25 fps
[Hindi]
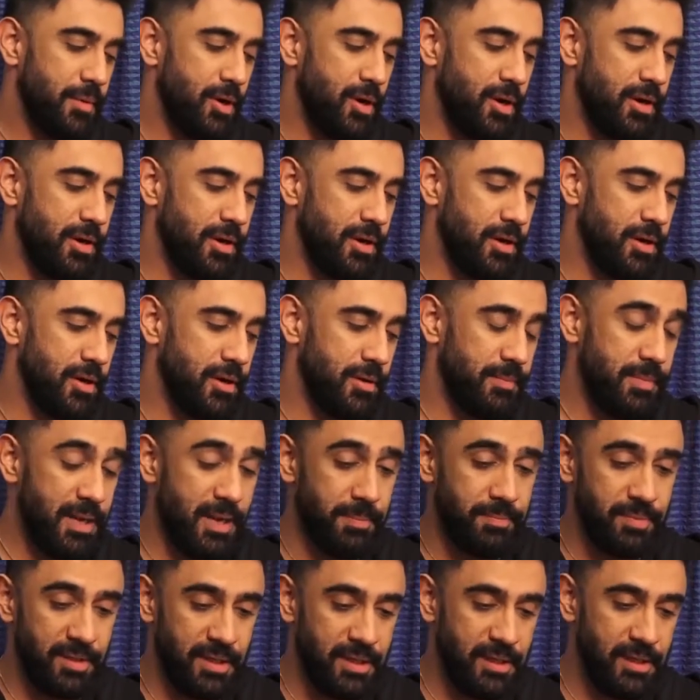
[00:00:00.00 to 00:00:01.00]
और
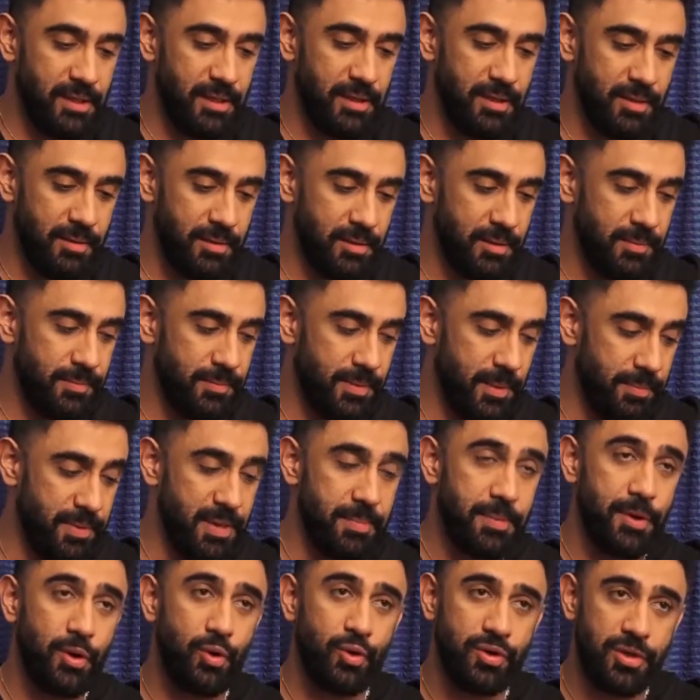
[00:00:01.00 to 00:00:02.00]
मैं अपनी
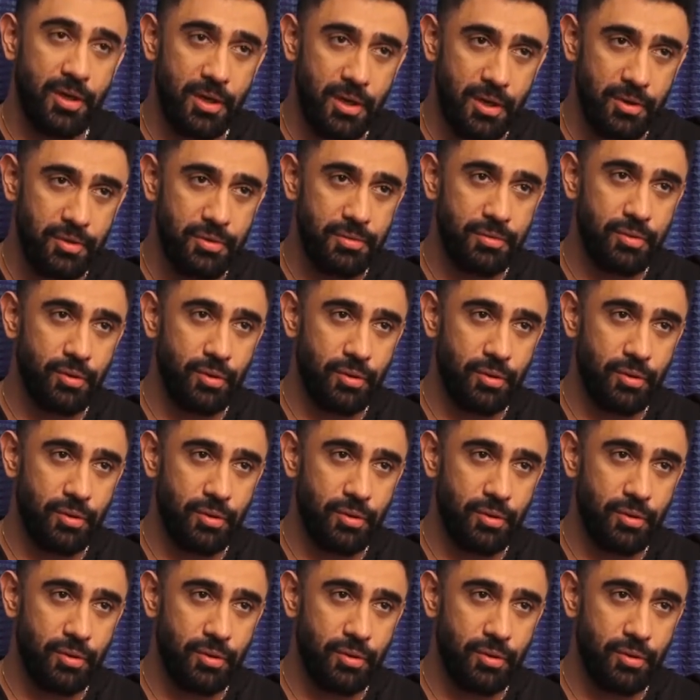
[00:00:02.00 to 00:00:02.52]
अपने प्रोड्यूसर का